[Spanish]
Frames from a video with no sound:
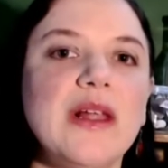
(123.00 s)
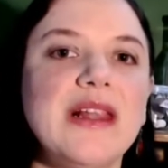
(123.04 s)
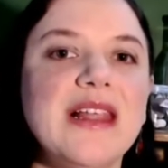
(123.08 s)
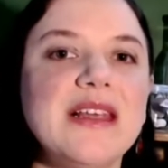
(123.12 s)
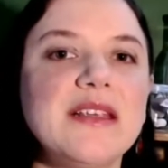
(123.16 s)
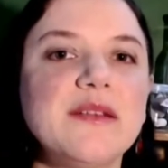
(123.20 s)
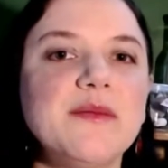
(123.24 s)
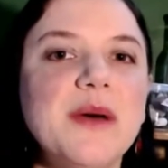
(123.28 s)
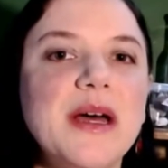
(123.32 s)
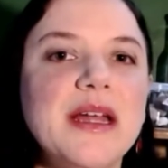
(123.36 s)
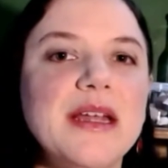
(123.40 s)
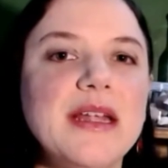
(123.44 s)

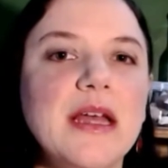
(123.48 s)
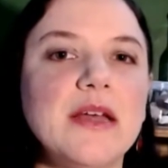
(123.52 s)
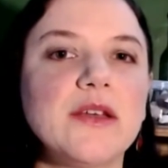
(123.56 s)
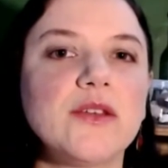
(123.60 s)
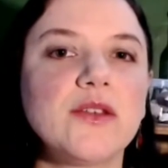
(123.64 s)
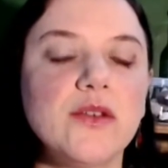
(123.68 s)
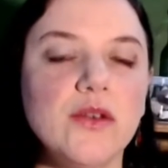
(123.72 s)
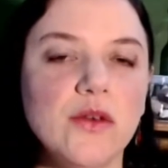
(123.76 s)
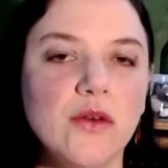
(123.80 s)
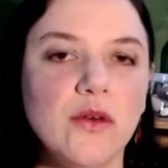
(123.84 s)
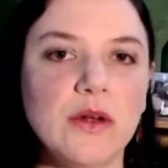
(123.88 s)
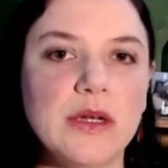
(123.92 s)
las
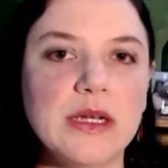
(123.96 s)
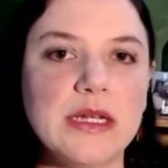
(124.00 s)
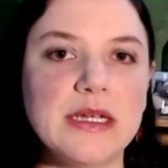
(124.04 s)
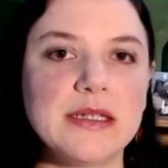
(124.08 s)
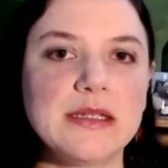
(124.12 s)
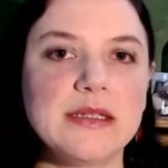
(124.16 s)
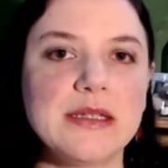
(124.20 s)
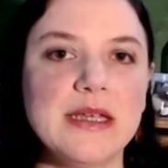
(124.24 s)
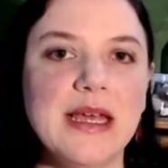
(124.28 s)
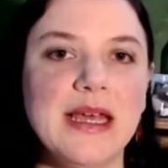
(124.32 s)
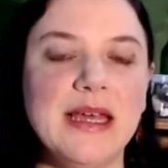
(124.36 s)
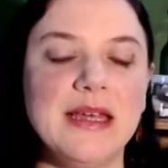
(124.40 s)

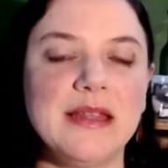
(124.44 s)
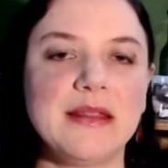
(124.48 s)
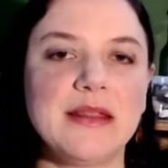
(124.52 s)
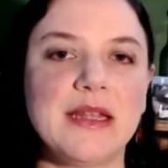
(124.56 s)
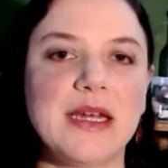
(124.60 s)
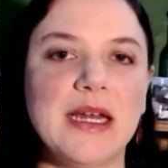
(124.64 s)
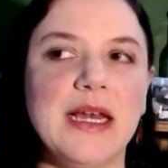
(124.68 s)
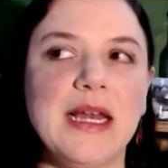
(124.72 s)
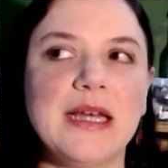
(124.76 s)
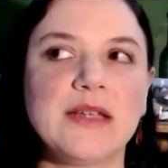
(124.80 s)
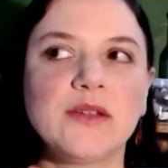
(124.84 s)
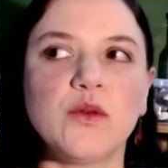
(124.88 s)
variaciones
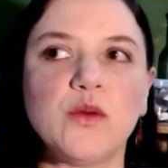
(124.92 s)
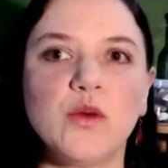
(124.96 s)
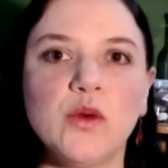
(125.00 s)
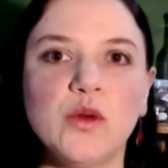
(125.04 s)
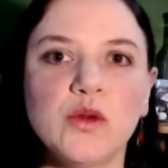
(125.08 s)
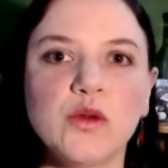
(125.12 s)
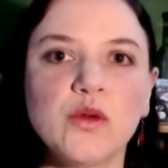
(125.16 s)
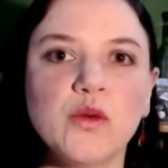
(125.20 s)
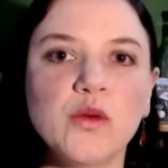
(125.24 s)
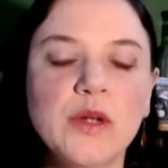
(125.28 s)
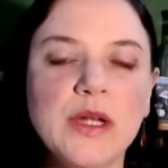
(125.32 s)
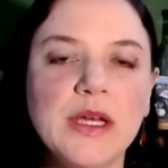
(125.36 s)
entre las
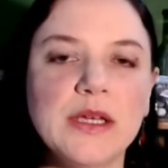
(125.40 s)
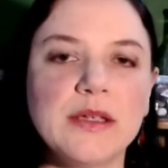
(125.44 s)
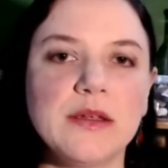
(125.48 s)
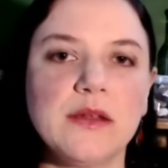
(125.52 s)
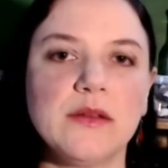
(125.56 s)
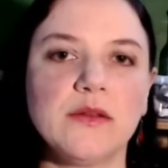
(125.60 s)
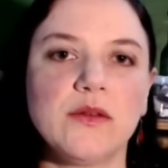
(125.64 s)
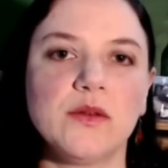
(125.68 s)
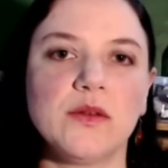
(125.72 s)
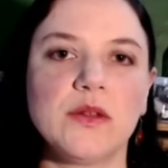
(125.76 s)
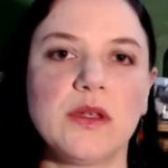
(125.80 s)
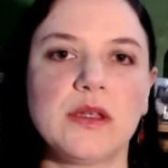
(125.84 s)
culturas.
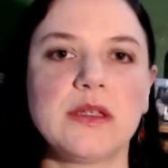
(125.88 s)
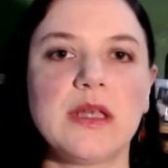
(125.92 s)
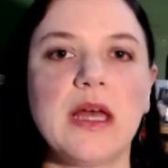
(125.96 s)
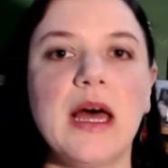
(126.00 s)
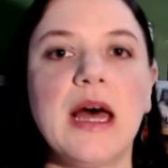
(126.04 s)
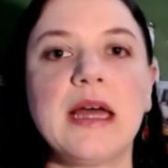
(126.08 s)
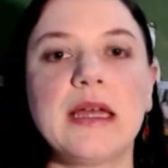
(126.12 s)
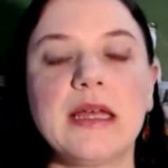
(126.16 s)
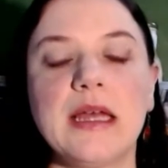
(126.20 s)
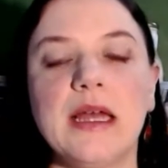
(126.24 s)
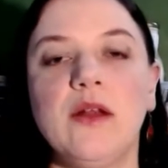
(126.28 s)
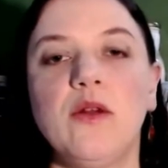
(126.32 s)
Entonces,
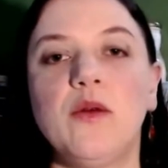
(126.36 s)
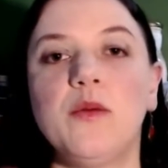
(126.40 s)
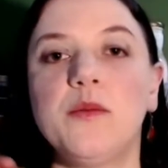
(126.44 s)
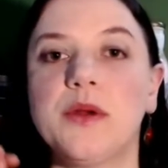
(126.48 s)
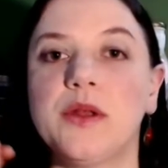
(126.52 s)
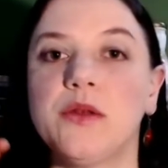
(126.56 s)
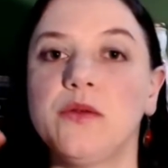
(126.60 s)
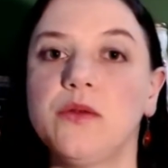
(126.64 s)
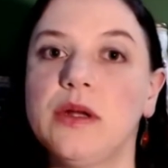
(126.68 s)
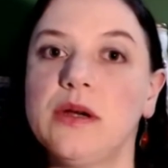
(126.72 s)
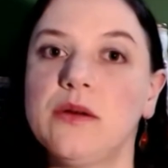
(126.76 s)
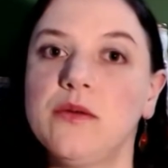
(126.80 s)
hay el
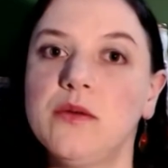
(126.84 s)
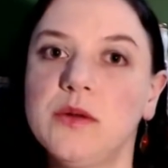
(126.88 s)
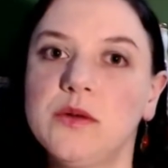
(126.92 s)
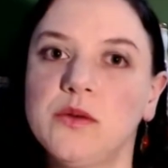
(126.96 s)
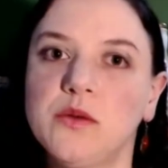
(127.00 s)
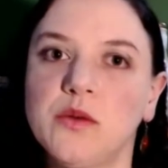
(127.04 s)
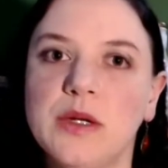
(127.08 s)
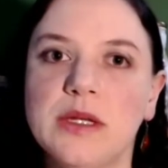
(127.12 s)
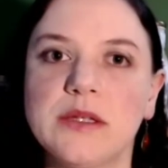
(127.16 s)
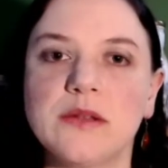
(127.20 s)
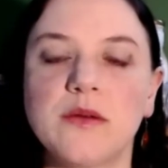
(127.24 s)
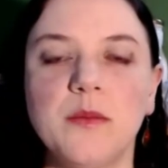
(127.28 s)
hombre de una
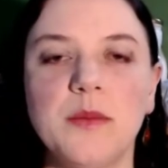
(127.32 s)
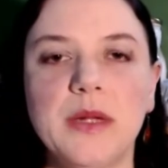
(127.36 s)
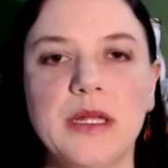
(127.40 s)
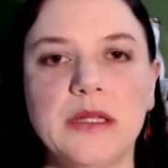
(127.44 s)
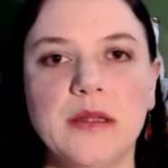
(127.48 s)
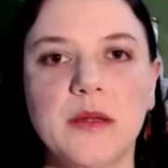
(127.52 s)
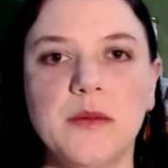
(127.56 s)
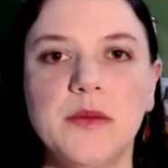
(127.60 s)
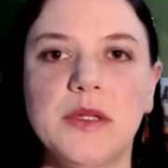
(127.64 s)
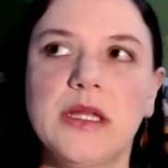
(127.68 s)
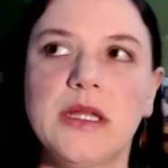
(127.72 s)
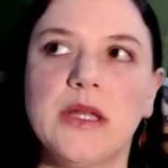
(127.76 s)
cultura es
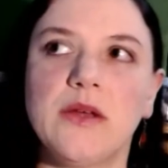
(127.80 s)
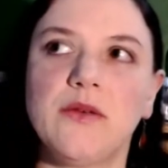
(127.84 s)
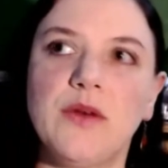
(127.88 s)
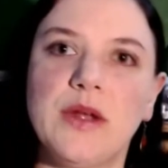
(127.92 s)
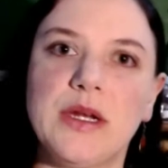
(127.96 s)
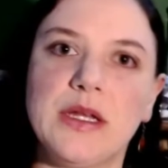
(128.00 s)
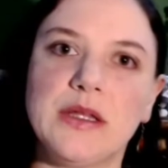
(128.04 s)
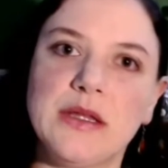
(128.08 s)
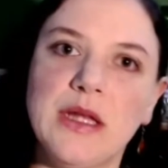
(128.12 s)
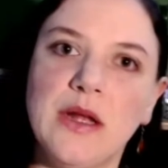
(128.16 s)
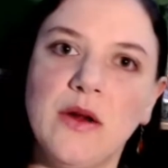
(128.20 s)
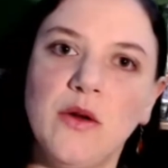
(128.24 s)
completamente
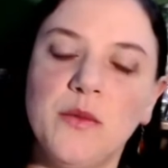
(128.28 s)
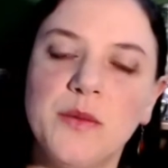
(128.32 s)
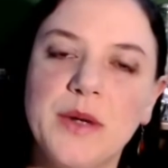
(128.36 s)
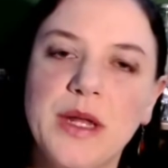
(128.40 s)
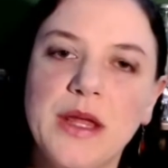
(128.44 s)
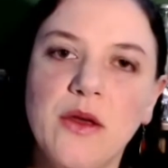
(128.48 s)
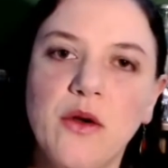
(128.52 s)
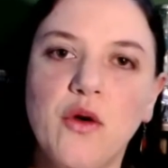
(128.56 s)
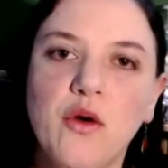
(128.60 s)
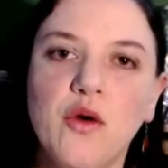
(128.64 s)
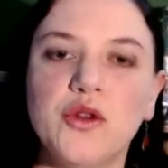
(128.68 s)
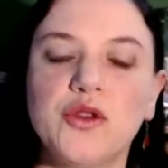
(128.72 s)
diferente al
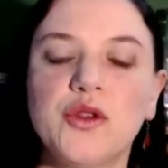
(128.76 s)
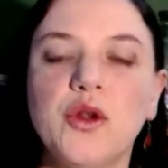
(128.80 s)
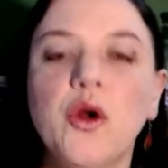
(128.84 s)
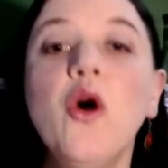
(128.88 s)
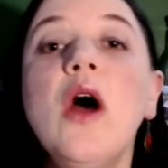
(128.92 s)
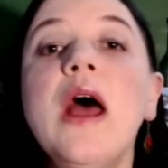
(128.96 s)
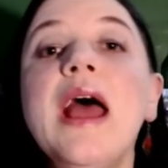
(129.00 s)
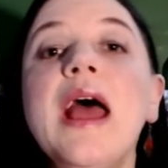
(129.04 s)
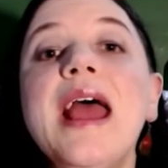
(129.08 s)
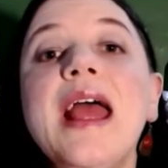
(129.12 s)
hombre de otro.